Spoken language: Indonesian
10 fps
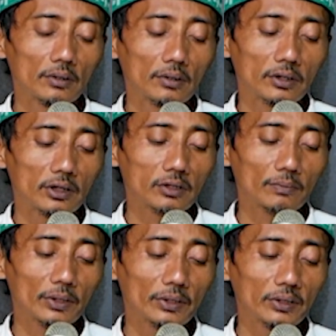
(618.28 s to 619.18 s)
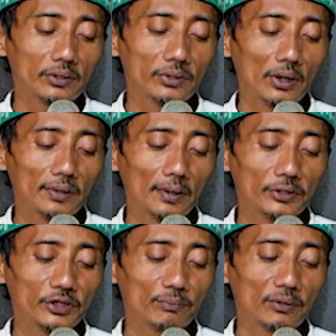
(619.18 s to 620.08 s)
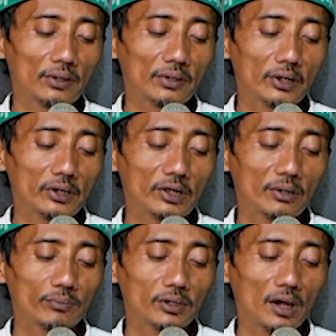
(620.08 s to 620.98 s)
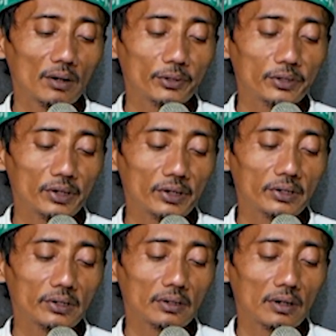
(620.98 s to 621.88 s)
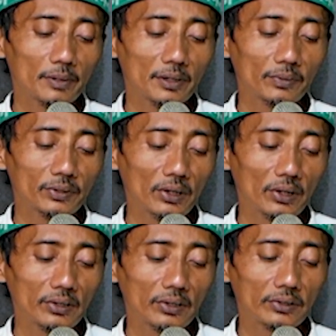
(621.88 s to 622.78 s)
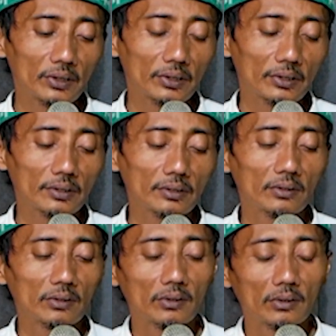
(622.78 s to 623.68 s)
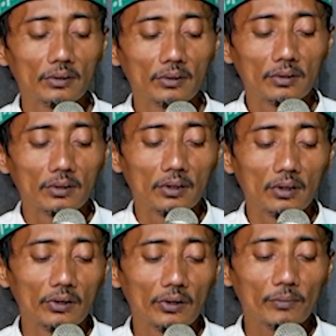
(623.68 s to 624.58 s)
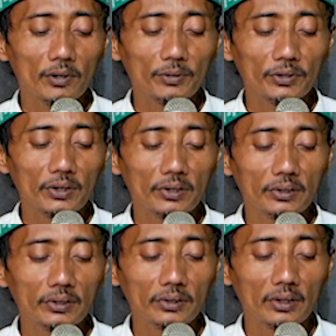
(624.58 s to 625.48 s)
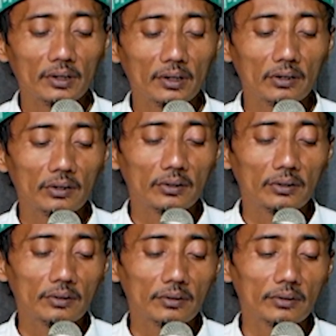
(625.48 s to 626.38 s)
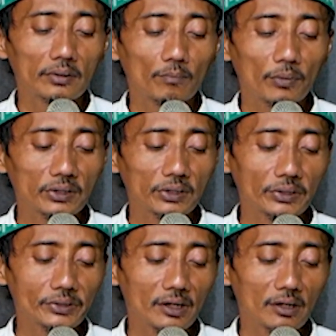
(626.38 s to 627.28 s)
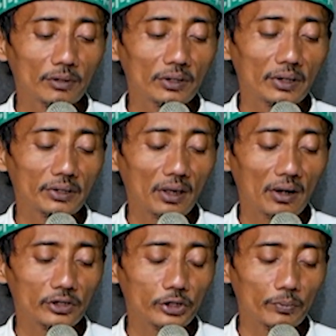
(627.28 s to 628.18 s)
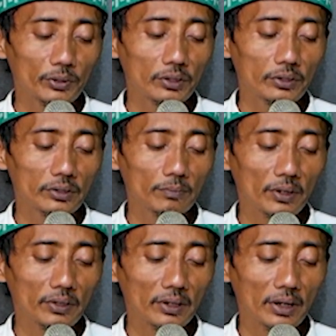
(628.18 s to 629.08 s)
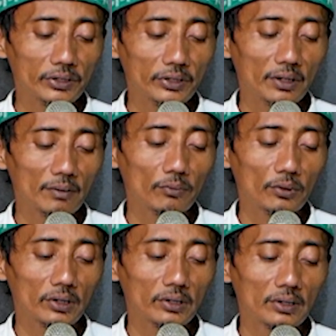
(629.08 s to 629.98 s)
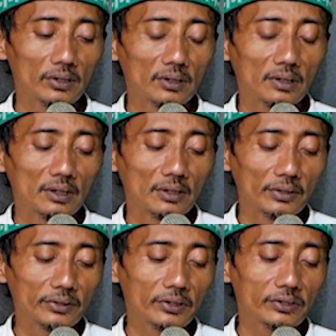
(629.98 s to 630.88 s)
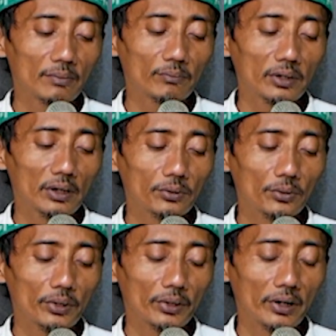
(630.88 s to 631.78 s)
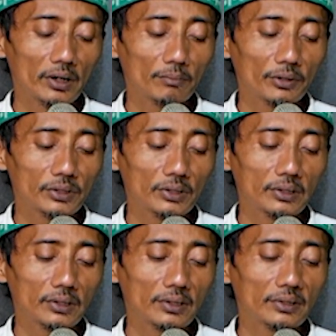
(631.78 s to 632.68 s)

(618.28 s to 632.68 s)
natabakin saat ala sabila dia sampai cian perpisahan antara eh, perpecahan antara pada Islam antara sebulan antara sekampungan dia sampai atau rekaran masjid